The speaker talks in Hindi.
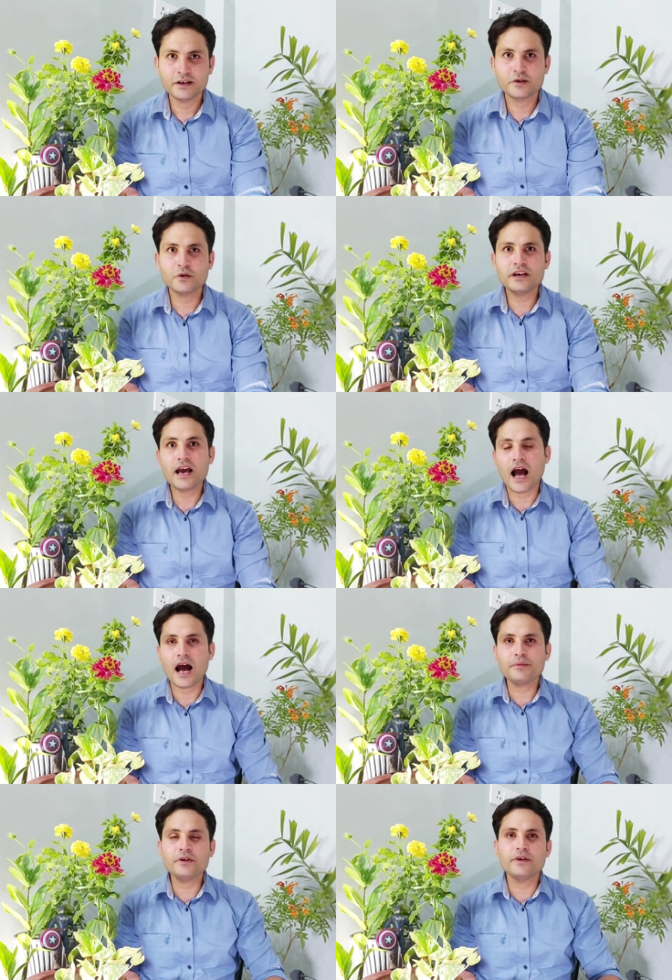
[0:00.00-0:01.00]
क्योंकि
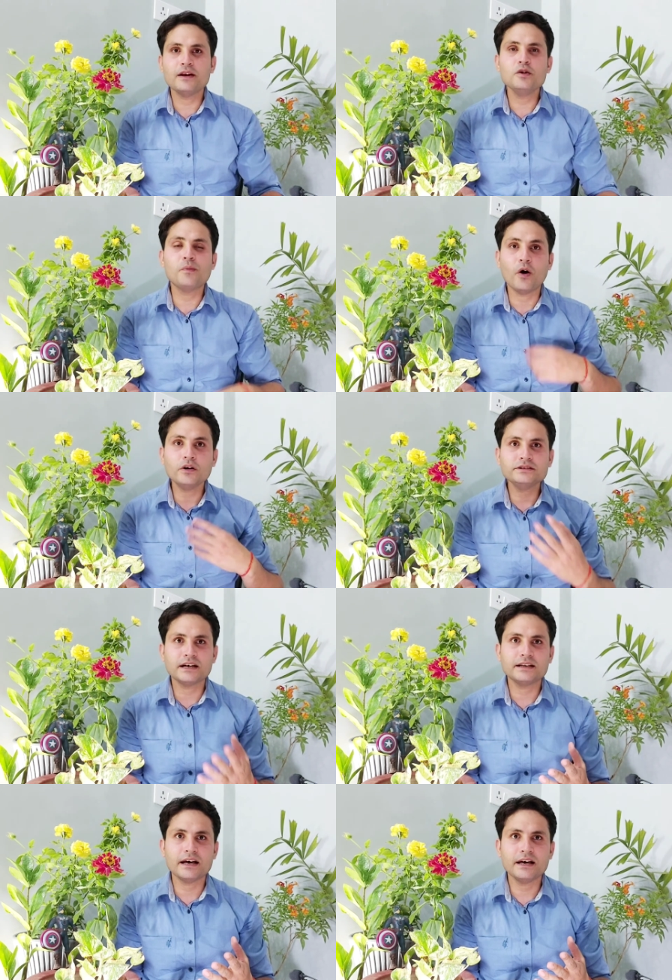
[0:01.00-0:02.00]
आपकी वैल्यू बहुत
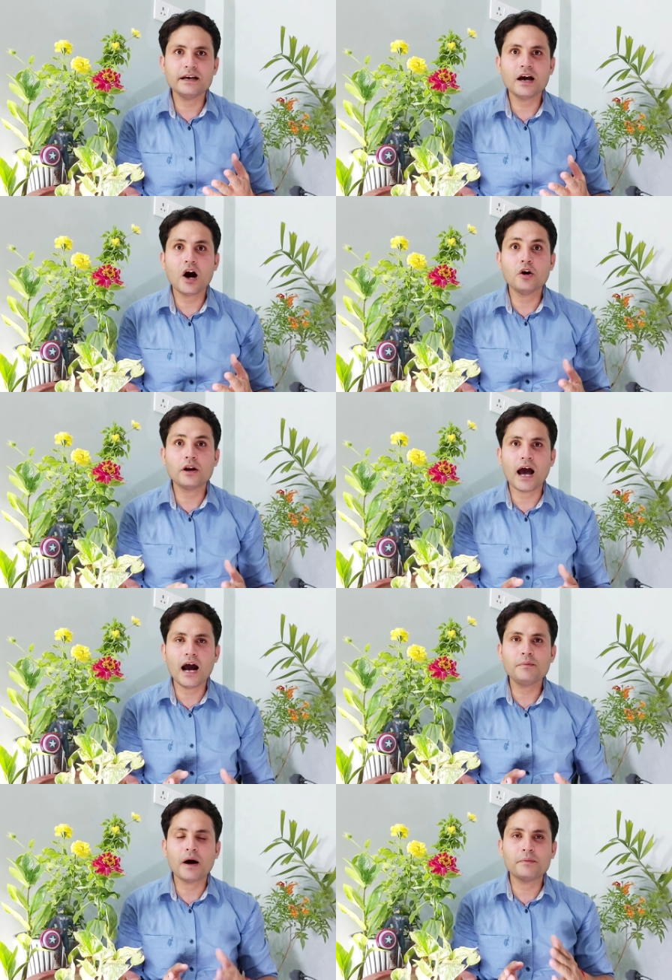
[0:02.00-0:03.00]
ज़्यादा है और
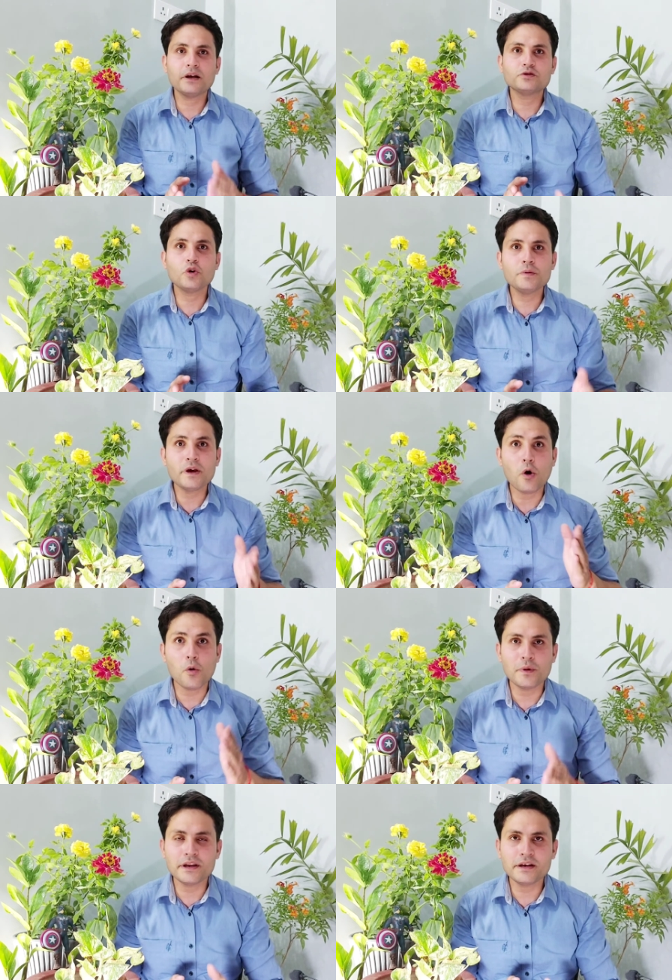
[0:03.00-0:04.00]
आप अपना जो भी
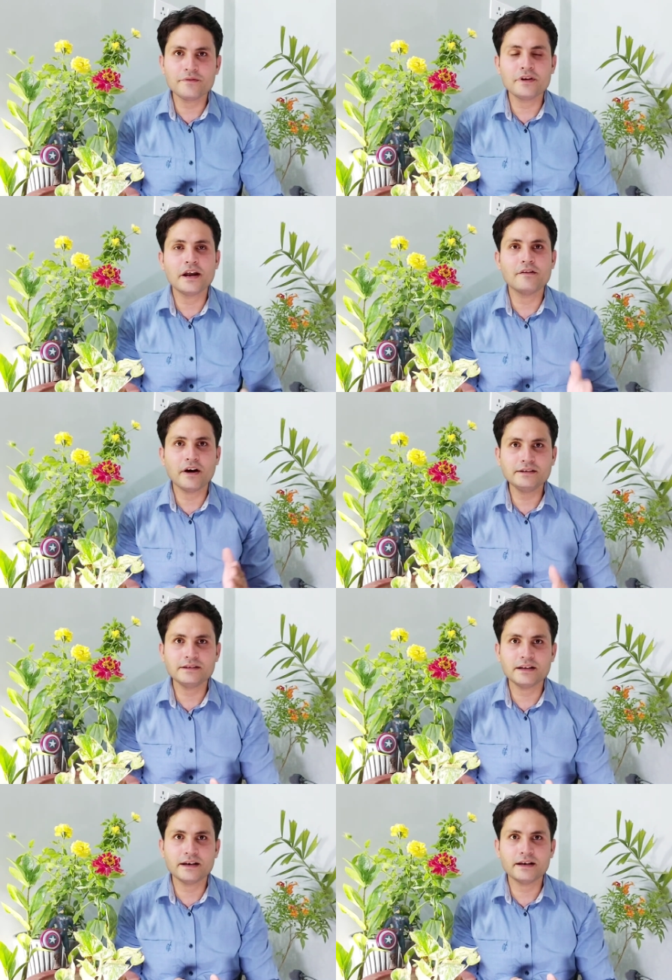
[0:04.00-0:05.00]
ओपिनियन या फिर एडवाइस
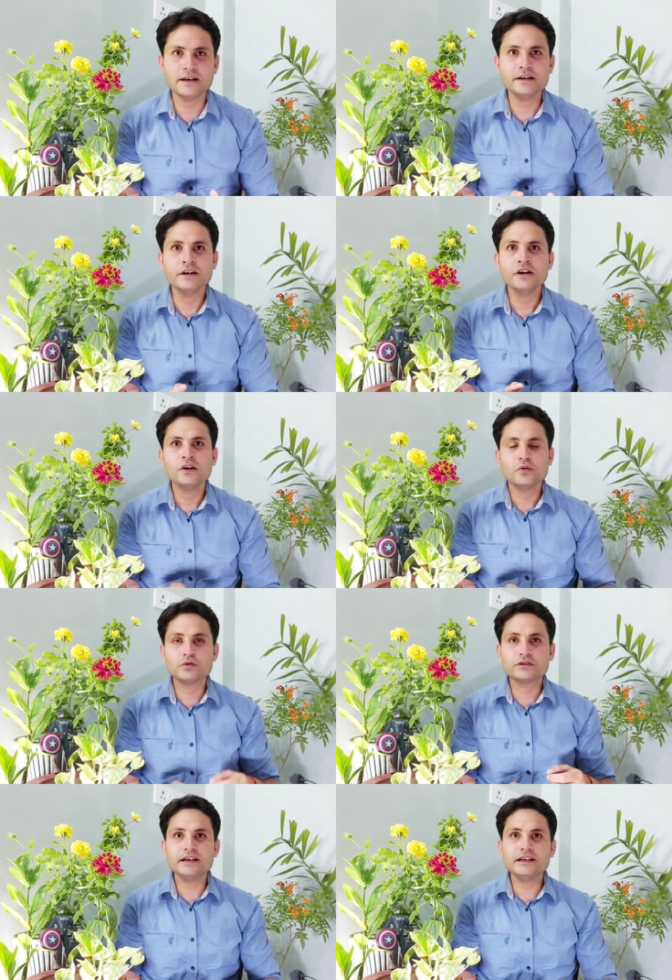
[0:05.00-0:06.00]
दे रहे हैं
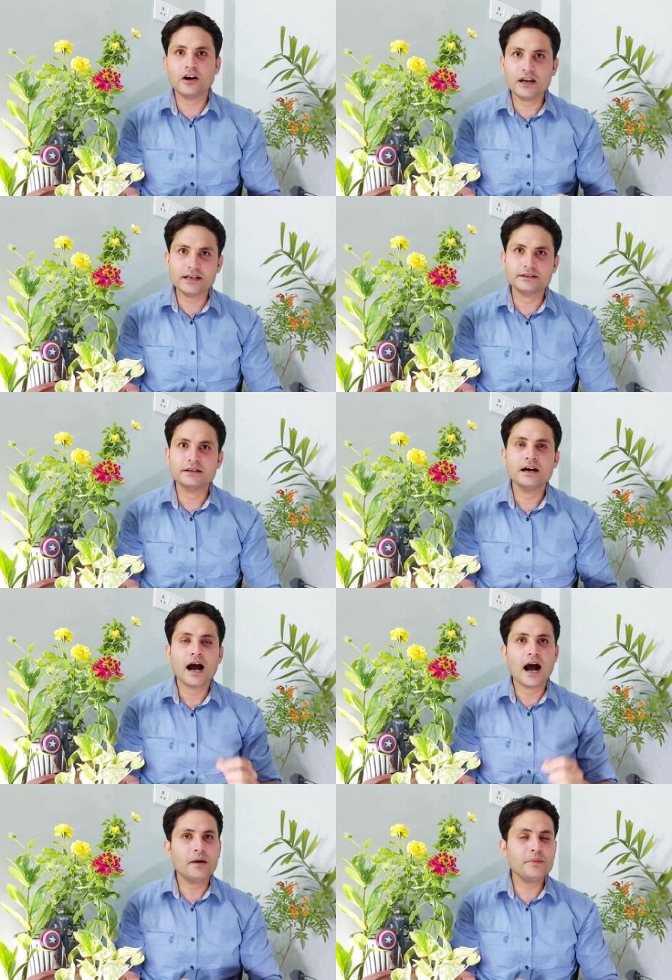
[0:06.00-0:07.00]
उसकी नॉलेज
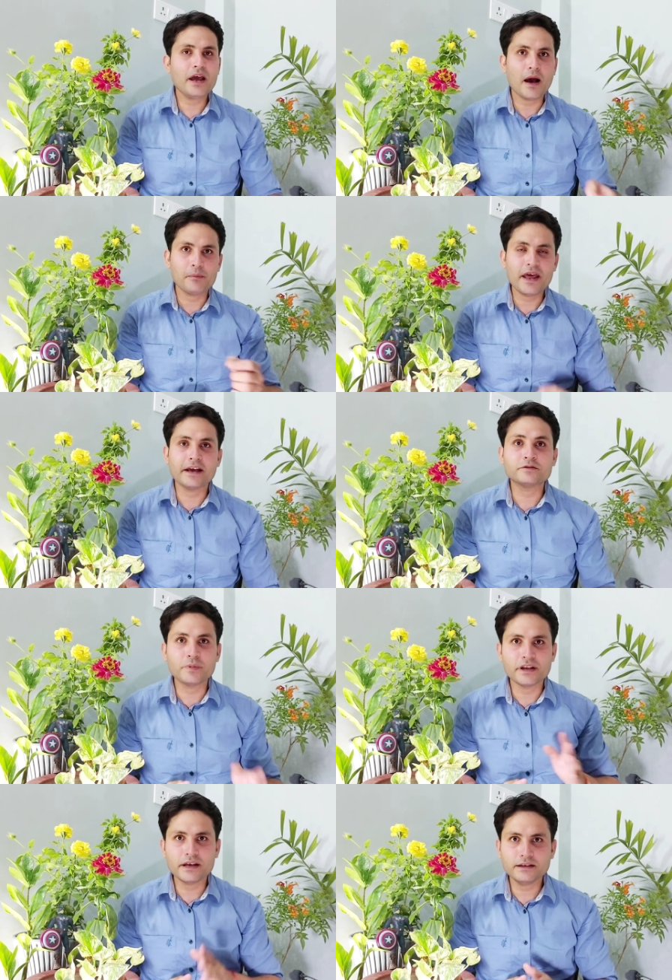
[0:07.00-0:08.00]
आपने अपने
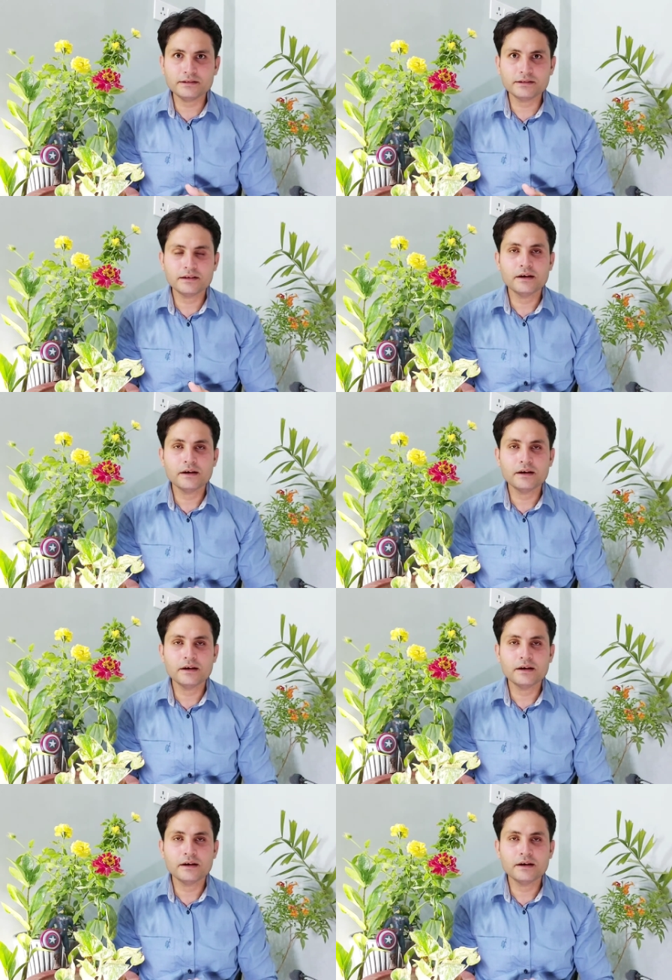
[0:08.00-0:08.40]
एक्सपीरियंस